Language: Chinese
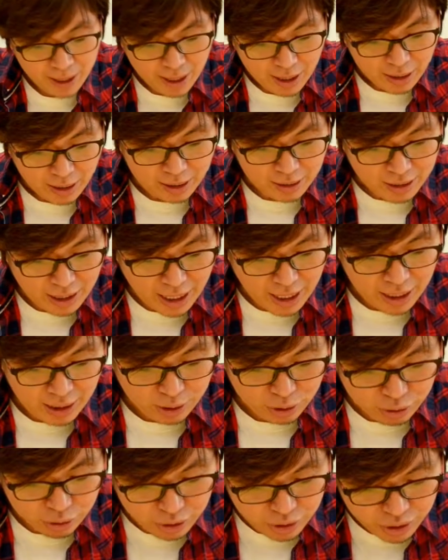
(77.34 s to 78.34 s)
那再来
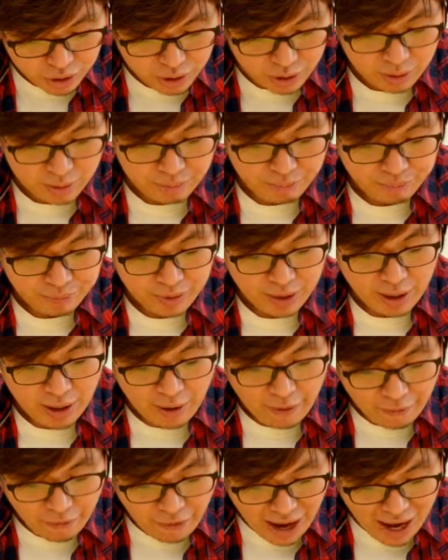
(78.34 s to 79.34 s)
就是
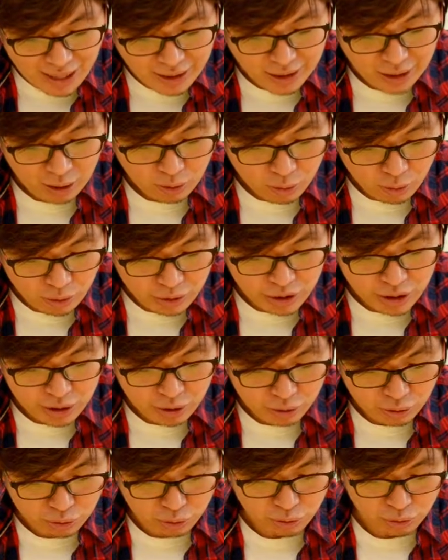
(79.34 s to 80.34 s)
发想过
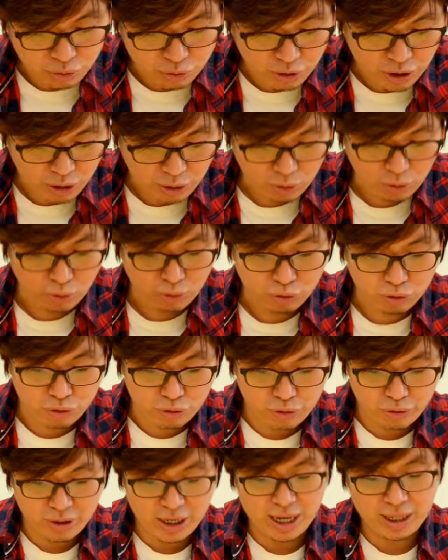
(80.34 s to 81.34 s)
程中所需要的工
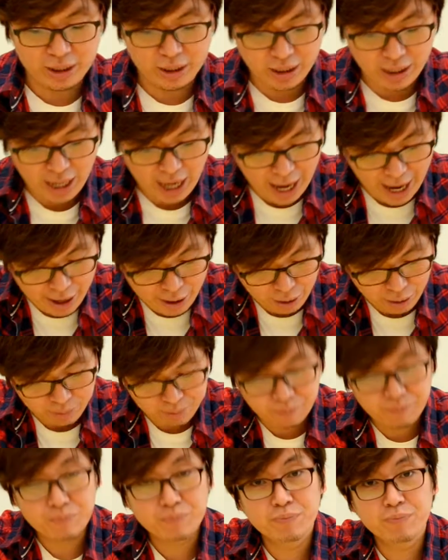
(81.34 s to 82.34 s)
具有哪些，还有
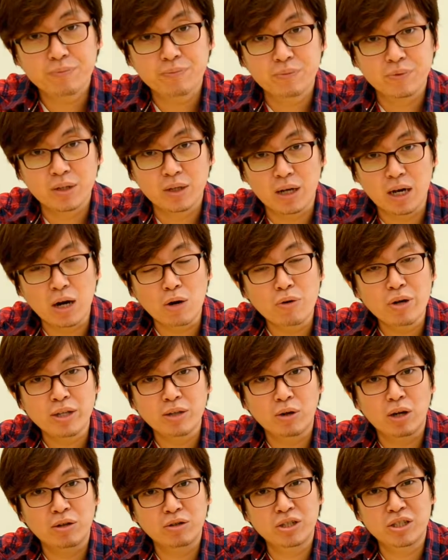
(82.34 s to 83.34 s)
何谓
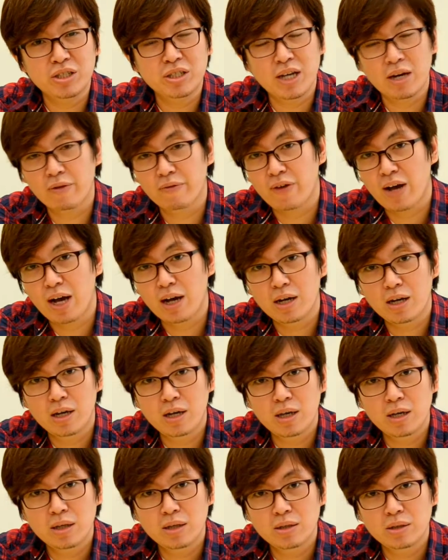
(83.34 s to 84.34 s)
脑力激荡法？
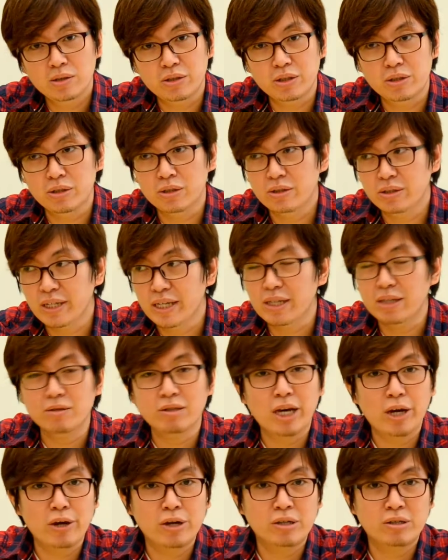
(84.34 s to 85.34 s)
其实这个
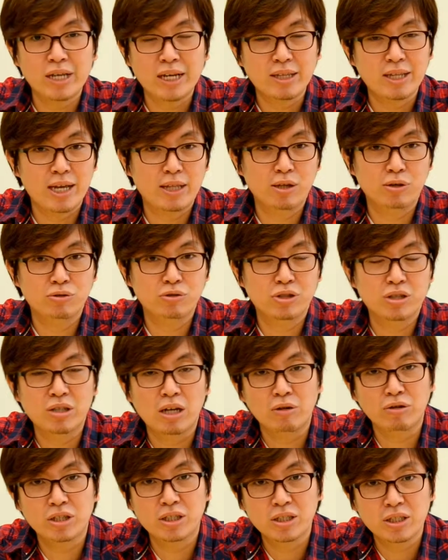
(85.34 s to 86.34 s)
单元在探讨就是
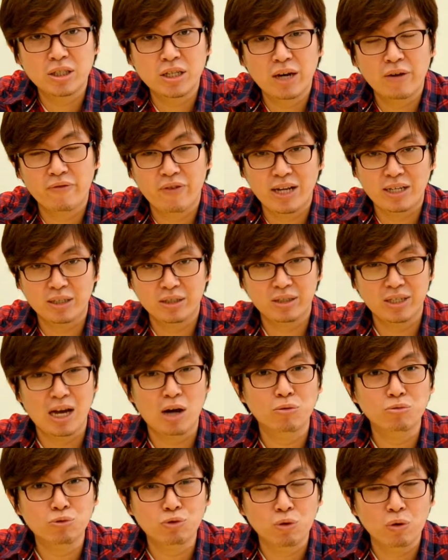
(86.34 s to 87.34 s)
脑力激荡法的
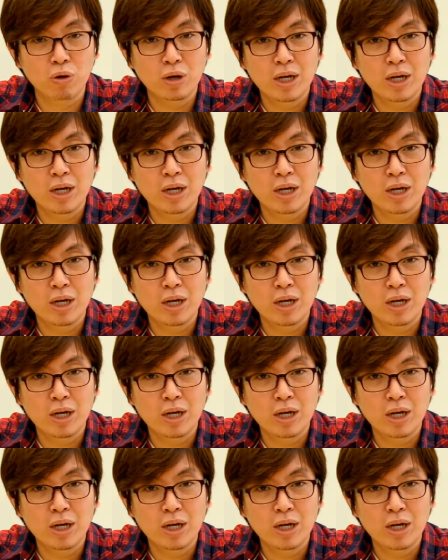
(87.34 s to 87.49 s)
操作，